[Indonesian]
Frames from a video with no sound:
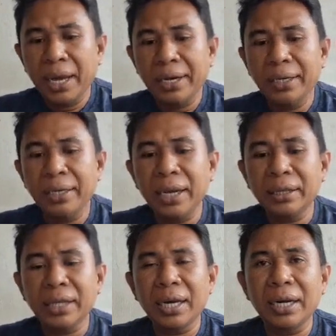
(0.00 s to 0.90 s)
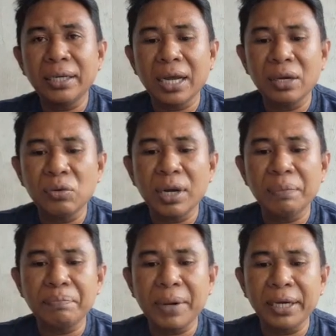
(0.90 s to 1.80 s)
Hal ini lantaran
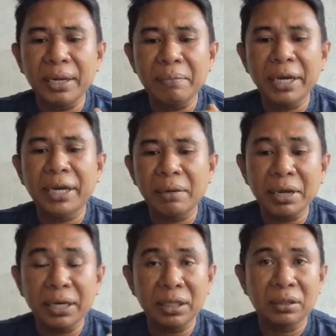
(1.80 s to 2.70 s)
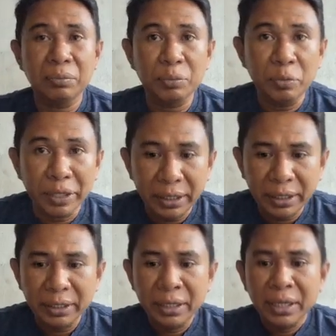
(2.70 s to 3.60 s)
gangguan pada medan magnet bumi